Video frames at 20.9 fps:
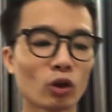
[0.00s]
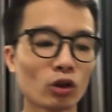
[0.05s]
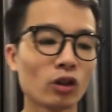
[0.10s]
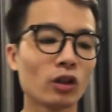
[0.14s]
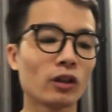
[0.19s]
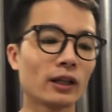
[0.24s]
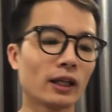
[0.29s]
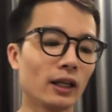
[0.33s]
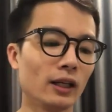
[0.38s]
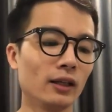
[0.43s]
màu
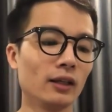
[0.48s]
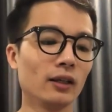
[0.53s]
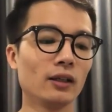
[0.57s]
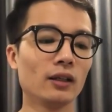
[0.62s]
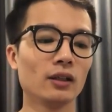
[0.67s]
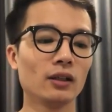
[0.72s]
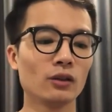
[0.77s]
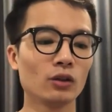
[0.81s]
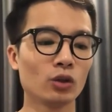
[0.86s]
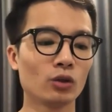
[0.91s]
đỏ này
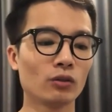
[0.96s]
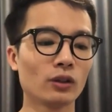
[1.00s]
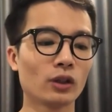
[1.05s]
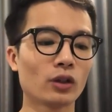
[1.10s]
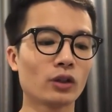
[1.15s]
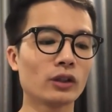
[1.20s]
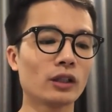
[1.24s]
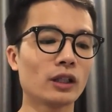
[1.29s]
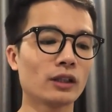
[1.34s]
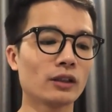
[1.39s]
không phải
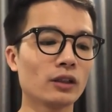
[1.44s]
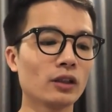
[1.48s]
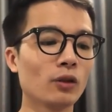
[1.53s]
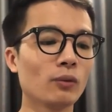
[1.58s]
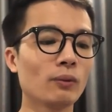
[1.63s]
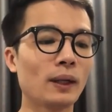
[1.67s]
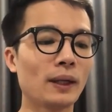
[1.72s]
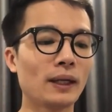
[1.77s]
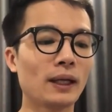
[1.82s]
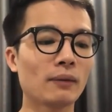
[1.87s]
nói thật
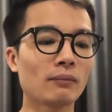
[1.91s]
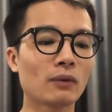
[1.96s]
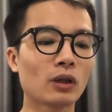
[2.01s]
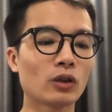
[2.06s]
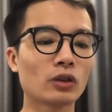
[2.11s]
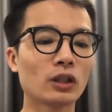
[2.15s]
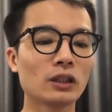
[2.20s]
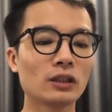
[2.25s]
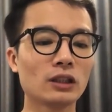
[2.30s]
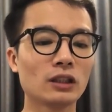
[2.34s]
nếu mà anh em
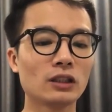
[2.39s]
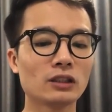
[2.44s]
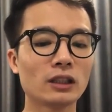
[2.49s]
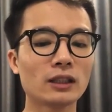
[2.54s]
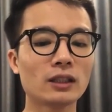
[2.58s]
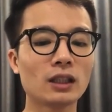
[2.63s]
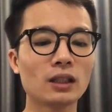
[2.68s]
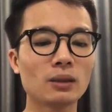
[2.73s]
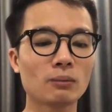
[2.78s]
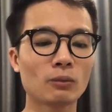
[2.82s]
nào thích thì
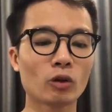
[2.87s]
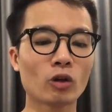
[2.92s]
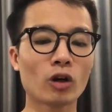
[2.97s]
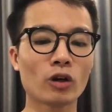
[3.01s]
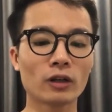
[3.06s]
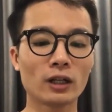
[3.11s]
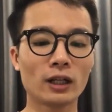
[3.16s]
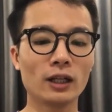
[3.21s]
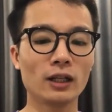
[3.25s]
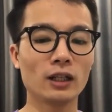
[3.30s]
rất thích màu
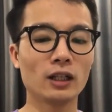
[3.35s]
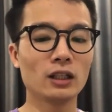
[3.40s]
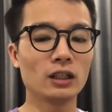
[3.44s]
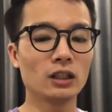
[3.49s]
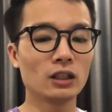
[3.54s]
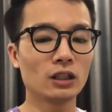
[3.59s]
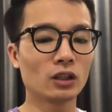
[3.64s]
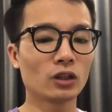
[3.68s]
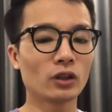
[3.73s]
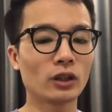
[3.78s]
đỏ này
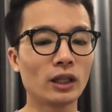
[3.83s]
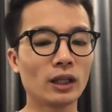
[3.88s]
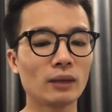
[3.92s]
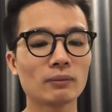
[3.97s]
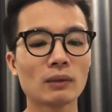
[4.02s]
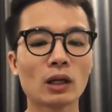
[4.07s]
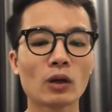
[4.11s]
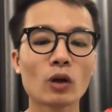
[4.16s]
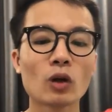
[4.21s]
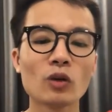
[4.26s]
còn anh
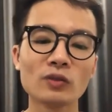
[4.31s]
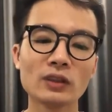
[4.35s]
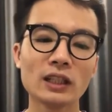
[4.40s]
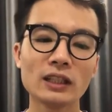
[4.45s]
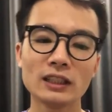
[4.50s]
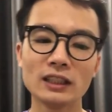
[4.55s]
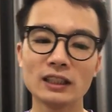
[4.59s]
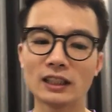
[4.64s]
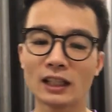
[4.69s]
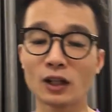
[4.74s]
em nào không
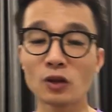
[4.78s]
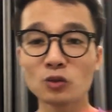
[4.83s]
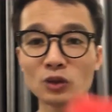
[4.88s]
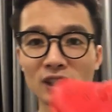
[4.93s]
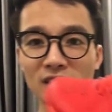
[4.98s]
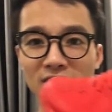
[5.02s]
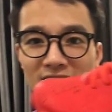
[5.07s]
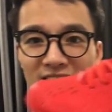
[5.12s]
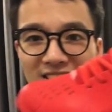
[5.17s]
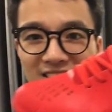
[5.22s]
thích thì sẽ không
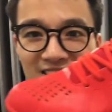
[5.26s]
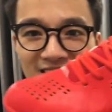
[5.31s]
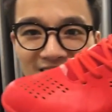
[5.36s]
thích